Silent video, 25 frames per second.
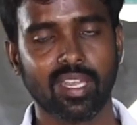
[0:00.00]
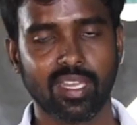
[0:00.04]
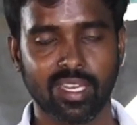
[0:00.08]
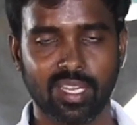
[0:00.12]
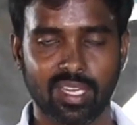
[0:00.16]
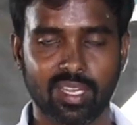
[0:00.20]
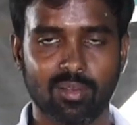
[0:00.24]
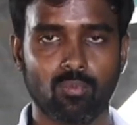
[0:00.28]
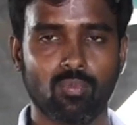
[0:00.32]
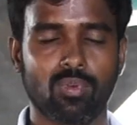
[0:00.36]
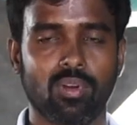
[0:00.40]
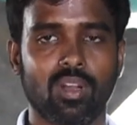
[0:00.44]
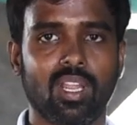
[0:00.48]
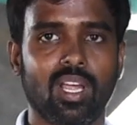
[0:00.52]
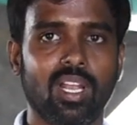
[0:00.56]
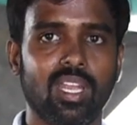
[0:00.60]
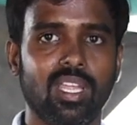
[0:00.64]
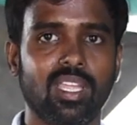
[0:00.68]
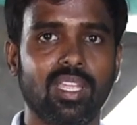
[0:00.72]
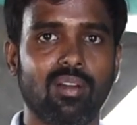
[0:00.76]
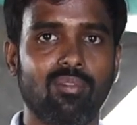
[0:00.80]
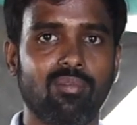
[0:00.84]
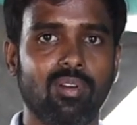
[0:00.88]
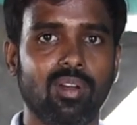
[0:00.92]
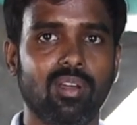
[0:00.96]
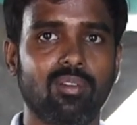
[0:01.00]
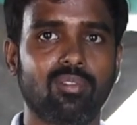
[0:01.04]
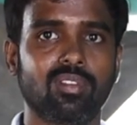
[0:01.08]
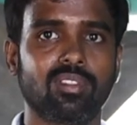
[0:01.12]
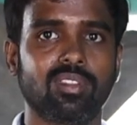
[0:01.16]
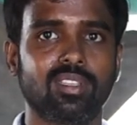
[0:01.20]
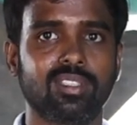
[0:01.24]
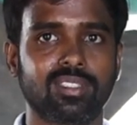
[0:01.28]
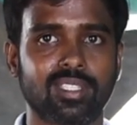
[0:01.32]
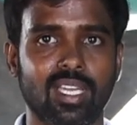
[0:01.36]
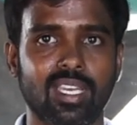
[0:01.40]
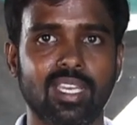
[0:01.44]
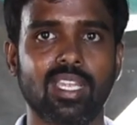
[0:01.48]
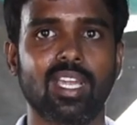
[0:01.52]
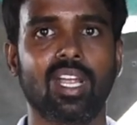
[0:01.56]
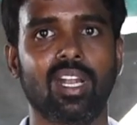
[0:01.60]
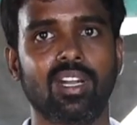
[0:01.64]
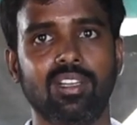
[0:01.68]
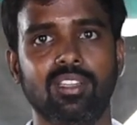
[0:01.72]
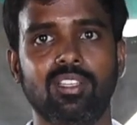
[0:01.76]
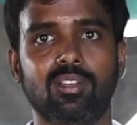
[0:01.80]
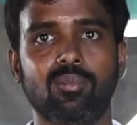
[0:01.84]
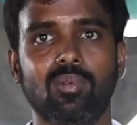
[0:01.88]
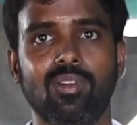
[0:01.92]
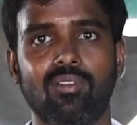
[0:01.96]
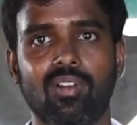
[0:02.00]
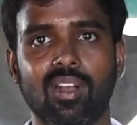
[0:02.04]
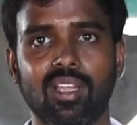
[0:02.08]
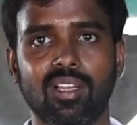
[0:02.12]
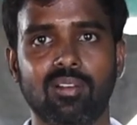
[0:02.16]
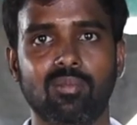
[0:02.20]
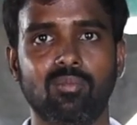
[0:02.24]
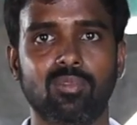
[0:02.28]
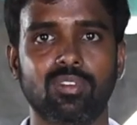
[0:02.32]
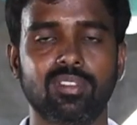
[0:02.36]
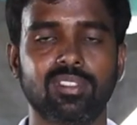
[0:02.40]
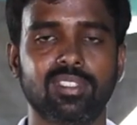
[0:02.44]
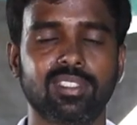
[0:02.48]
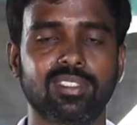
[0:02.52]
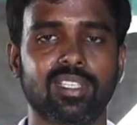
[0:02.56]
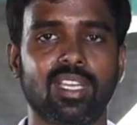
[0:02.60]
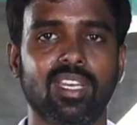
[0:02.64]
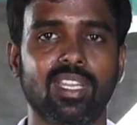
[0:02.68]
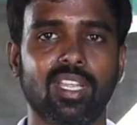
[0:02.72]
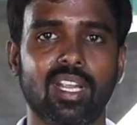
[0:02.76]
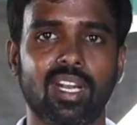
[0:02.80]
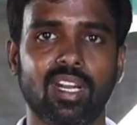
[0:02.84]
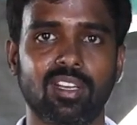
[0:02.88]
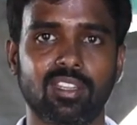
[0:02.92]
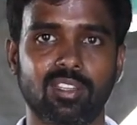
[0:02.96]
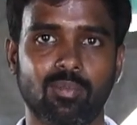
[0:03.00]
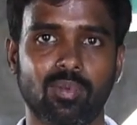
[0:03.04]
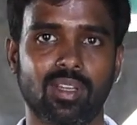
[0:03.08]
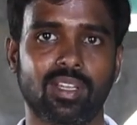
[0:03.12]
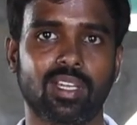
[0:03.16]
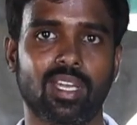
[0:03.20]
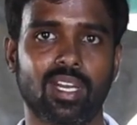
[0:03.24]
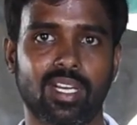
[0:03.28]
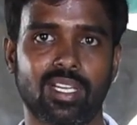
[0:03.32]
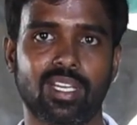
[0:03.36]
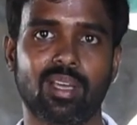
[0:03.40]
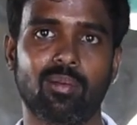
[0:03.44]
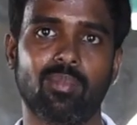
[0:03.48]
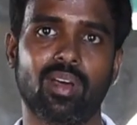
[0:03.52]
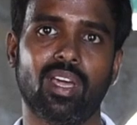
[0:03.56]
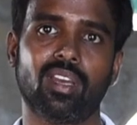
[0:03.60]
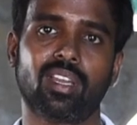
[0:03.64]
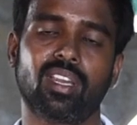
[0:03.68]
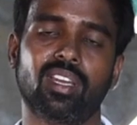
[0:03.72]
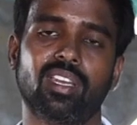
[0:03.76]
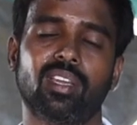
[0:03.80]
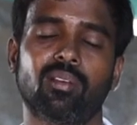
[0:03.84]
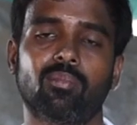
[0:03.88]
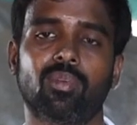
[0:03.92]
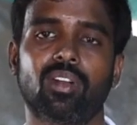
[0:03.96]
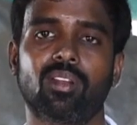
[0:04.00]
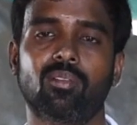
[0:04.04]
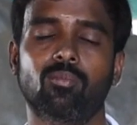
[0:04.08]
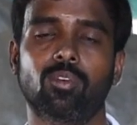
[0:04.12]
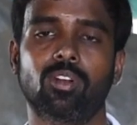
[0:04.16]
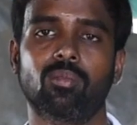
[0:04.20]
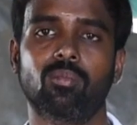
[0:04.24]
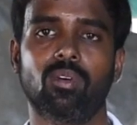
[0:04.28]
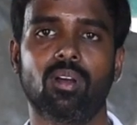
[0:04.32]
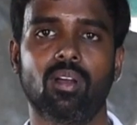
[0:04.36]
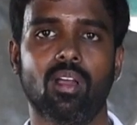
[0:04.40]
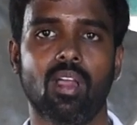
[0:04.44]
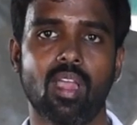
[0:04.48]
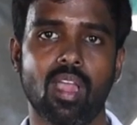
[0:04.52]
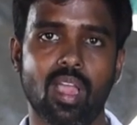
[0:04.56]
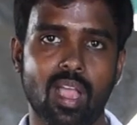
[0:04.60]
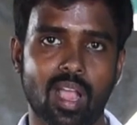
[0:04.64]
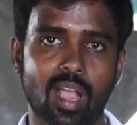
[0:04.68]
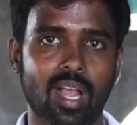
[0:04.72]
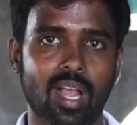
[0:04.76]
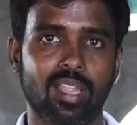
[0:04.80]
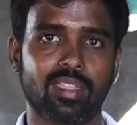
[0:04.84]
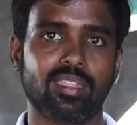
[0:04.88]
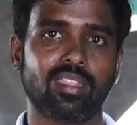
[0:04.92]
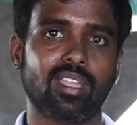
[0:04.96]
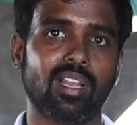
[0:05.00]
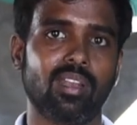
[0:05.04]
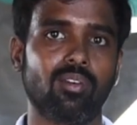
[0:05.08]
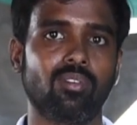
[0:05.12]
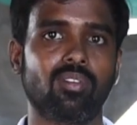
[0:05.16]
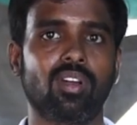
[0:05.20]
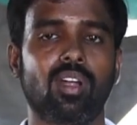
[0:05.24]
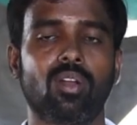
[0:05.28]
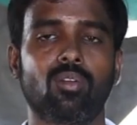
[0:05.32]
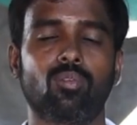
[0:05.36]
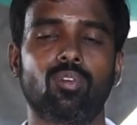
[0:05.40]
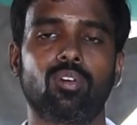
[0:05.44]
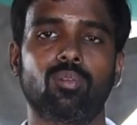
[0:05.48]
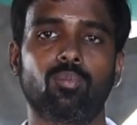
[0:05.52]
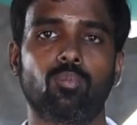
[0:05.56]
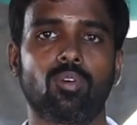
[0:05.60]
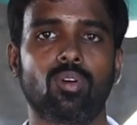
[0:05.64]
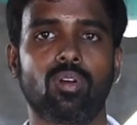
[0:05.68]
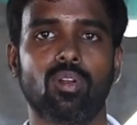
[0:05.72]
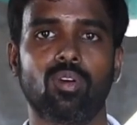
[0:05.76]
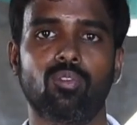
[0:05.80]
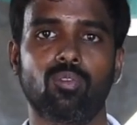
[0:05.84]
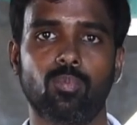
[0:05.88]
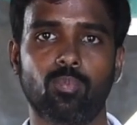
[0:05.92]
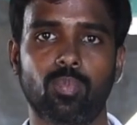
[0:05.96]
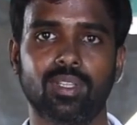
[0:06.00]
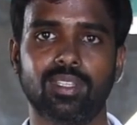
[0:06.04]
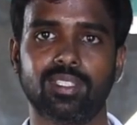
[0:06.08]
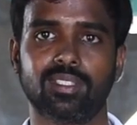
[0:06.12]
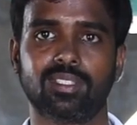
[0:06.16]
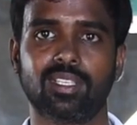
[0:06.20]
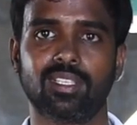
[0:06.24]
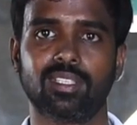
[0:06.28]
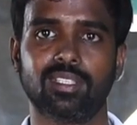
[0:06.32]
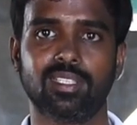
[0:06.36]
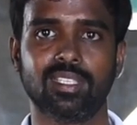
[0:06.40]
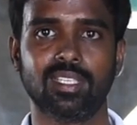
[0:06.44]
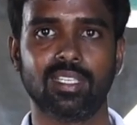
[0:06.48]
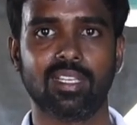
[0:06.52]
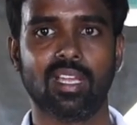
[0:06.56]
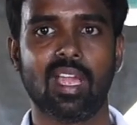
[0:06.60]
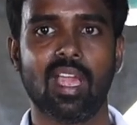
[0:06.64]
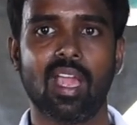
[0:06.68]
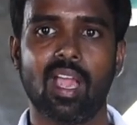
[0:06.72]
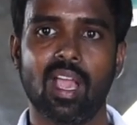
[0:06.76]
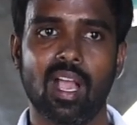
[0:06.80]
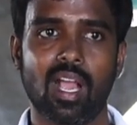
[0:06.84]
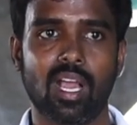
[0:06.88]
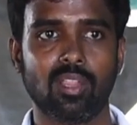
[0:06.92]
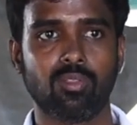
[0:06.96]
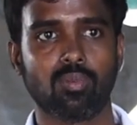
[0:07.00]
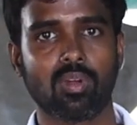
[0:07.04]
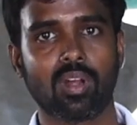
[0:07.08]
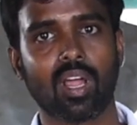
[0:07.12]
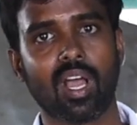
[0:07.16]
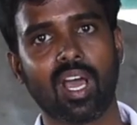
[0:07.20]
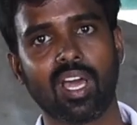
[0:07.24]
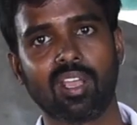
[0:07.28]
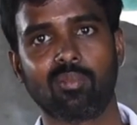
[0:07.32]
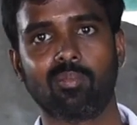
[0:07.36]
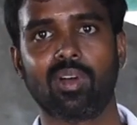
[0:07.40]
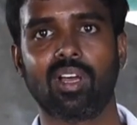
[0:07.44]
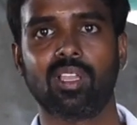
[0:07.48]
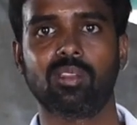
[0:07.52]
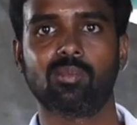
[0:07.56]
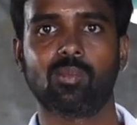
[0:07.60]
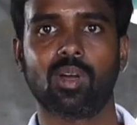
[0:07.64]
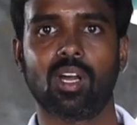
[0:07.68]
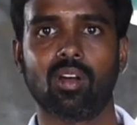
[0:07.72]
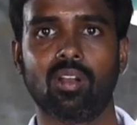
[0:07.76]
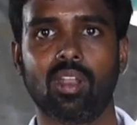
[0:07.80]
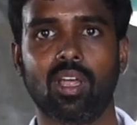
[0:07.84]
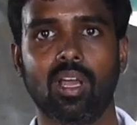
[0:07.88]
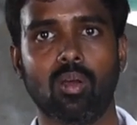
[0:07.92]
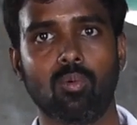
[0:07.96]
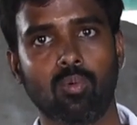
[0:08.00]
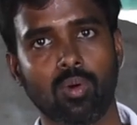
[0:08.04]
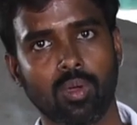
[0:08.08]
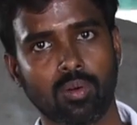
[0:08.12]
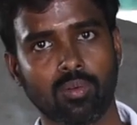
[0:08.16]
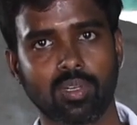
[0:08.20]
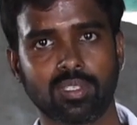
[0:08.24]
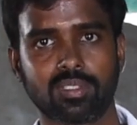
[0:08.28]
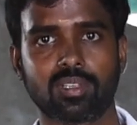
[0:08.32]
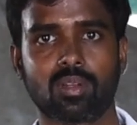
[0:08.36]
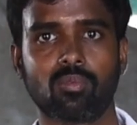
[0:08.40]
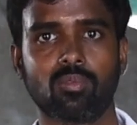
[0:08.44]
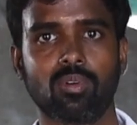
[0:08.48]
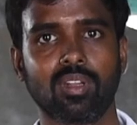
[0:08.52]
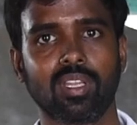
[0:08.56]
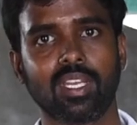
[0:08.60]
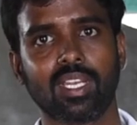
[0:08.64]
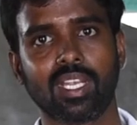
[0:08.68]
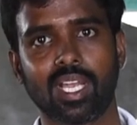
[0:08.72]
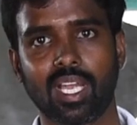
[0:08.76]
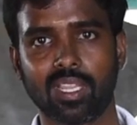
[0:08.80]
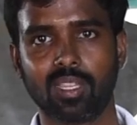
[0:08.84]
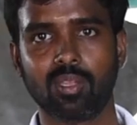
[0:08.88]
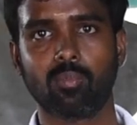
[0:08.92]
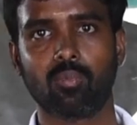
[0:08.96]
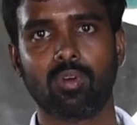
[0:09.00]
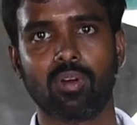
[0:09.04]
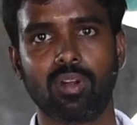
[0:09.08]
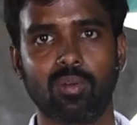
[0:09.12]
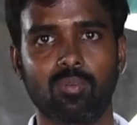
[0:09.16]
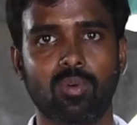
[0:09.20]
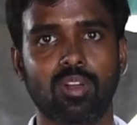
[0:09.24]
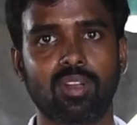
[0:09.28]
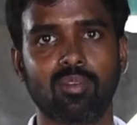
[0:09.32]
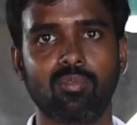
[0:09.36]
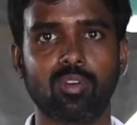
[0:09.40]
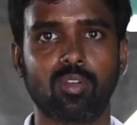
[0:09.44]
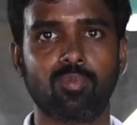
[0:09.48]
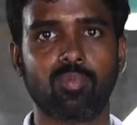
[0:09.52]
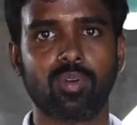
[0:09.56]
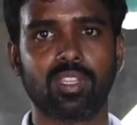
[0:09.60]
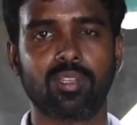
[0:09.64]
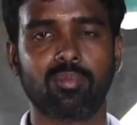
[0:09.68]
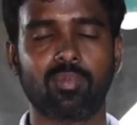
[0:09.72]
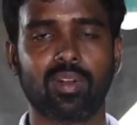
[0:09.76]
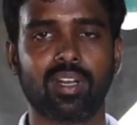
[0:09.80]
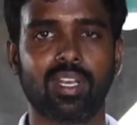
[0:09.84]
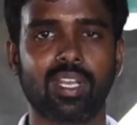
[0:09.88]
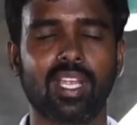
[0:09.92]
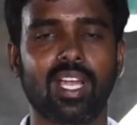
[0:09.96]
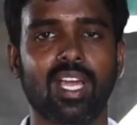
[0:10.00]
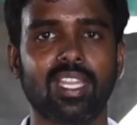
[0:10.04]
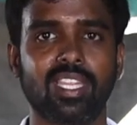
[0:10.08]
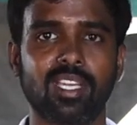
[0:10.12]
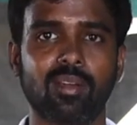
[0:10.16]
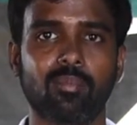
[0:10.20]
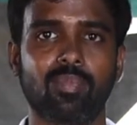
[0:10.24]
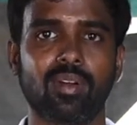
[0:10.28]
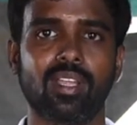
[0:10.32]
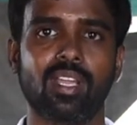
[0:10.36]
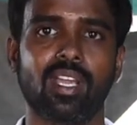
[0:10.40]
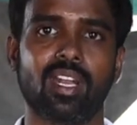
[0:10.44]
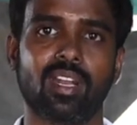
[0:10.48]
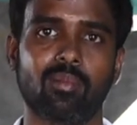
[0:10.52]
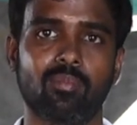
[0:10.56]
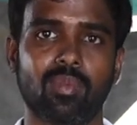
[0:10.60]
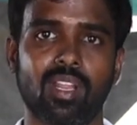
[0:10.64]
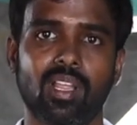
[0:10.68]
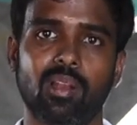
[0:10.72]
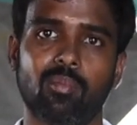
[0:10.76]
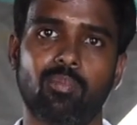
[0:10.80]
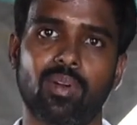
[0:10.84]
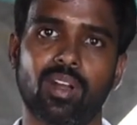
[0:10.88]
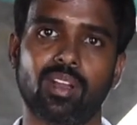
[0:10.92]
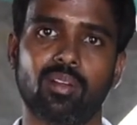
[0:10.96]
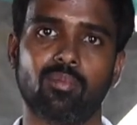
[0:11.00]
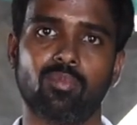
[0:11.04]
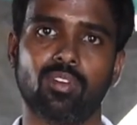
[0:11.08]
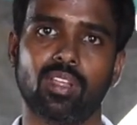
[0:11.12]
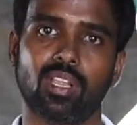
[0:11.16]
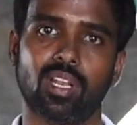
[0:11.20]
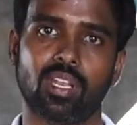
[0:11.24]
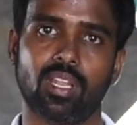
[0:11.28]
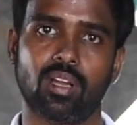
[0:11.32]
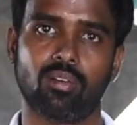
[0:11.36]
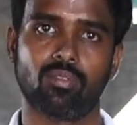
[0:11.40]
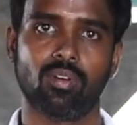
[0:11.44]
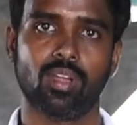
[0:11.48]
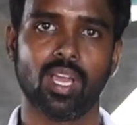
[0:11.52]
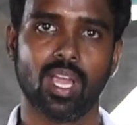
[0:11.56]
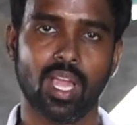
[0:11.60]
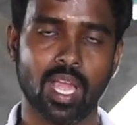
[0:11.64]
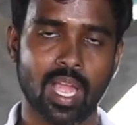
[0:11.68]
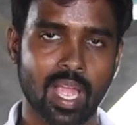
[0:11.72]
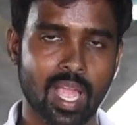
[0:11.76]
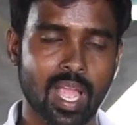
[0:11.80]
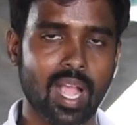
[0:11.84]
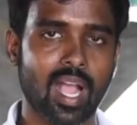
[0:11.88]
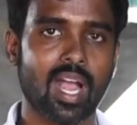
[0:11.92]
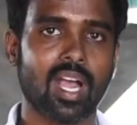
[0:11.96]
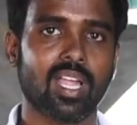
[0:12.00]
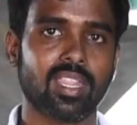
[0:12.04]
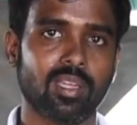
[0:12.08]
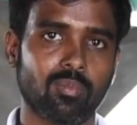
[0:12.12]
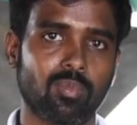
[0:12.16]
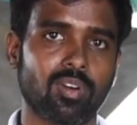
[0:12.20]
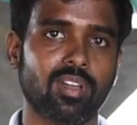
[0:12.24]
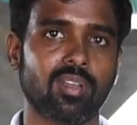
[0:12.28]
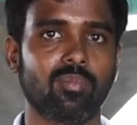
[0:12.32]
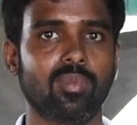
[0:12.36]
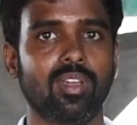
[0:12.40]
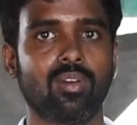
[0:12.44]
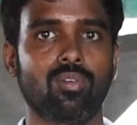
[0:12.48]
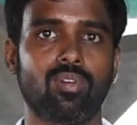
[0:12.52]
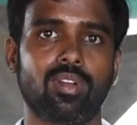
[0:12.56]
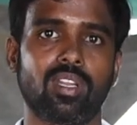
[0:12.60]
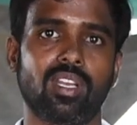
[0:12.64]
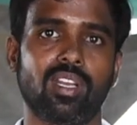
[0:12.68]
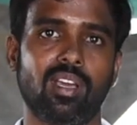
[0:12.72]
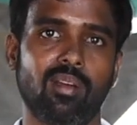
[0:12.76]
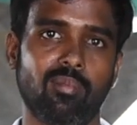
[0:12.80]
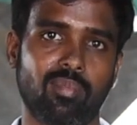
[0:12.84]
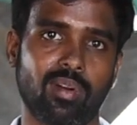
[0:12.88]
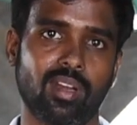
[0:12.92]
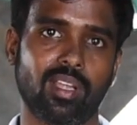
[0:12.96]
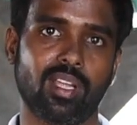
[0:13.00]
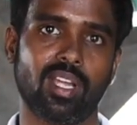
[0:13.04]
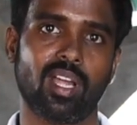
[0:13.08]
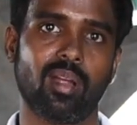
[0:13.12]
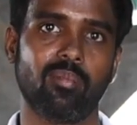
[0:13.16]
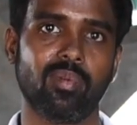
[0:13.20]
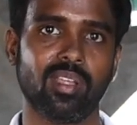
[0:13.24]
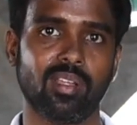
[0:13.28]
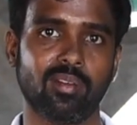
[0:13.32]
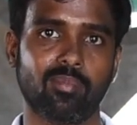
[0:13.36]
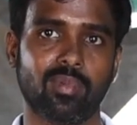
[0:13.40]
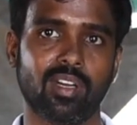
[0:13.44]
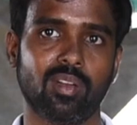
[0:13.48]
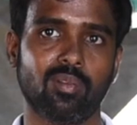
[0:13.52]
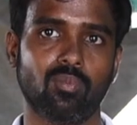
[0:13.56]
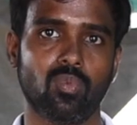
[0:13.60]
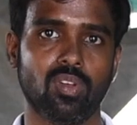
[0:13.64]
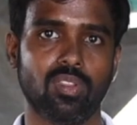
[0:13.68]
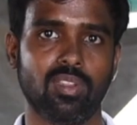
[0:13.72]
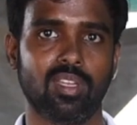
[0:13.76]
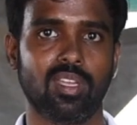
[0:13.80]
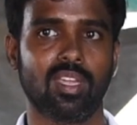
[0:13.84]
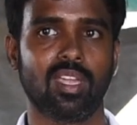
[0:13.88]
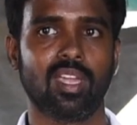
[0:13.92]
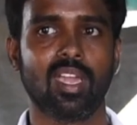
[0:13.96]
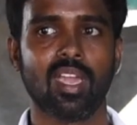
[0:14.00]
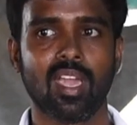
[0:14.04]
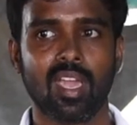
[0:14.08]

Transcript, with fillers: நீங்கள் உங்களால் எவ்வளோ வந்து சரியாக எடுத்துகிட்டு போய் வளர்க்க முடிஞ்சு சரியாக எடுத்து போய் கரெக்டாக மார்க்கெட்டிங் பண்ண முடியுமோ அந்த அளவுக்கான ஒரு பொருளை உற்பத்தி செஞ்சு அது ஒரு ஆறு மாதம் ஆகலாம் ஒரு வருஷம் கூட நீங்கள் அந்த பொருள் மட்டும் உற்பத்தி பண்ணுறீங்க அதிகப்படியாக நம்மளால் பண்ண முடியலனா கூட அதை மட்டுமே ரொட்டீனாக பண்ணுங்கள் அப்படி பண்ணும்போது